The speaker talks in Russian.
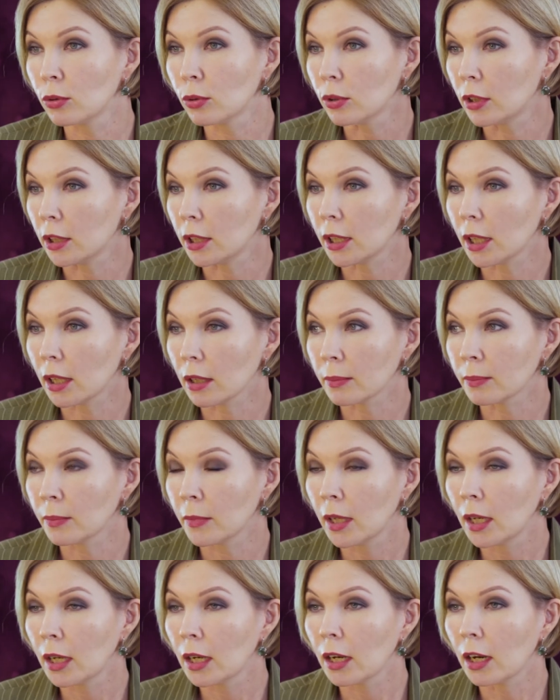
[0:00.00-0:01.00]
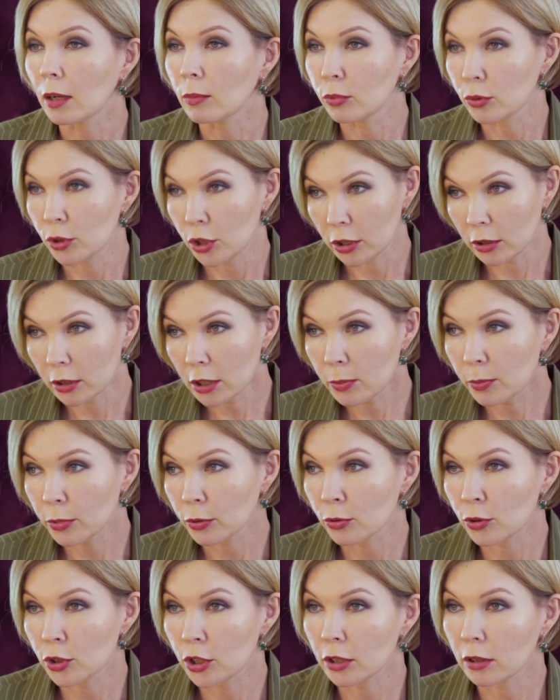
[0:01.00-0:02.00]
года я обучилась,
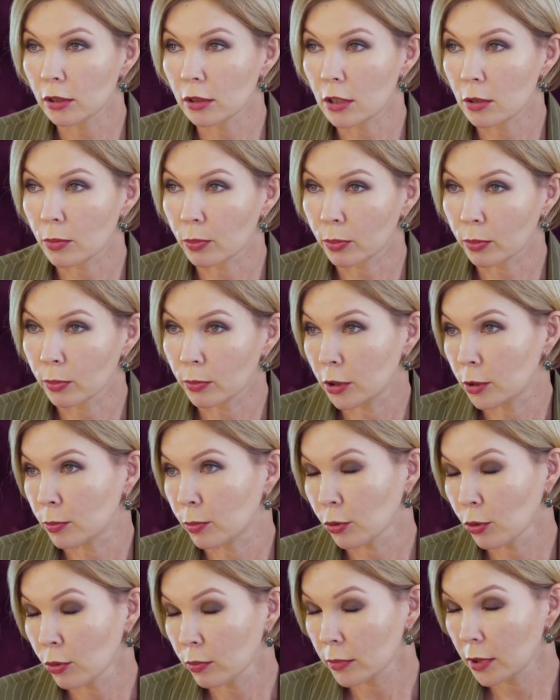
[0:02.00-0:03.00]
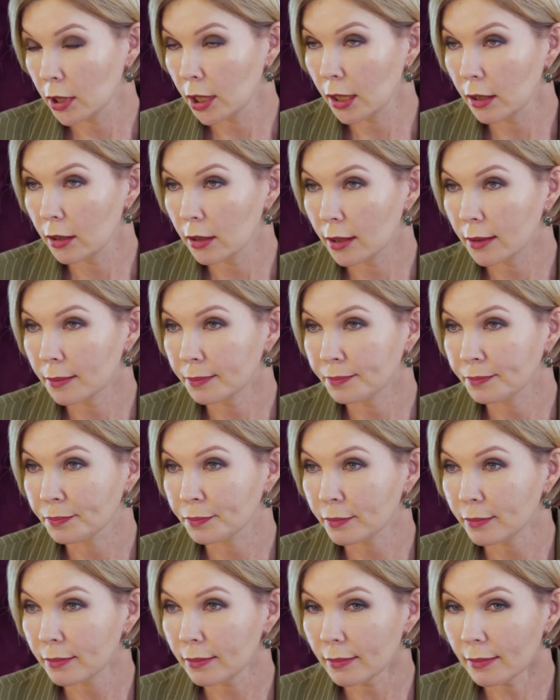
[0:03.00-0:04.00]
получила диплом тренера
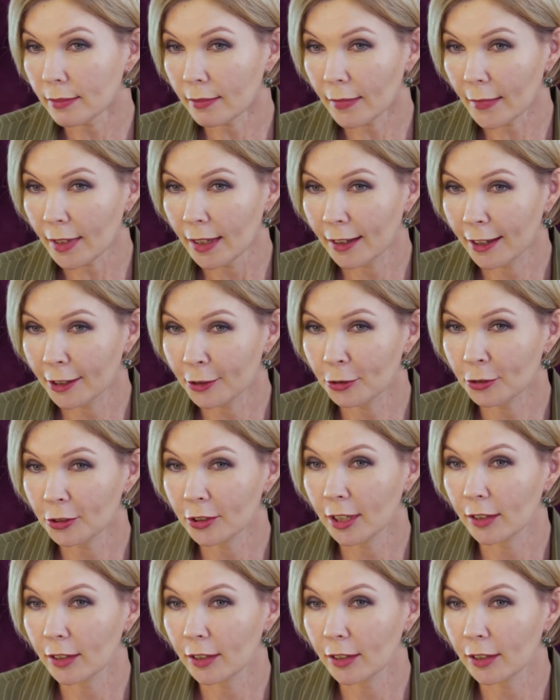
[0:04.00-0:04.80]
который,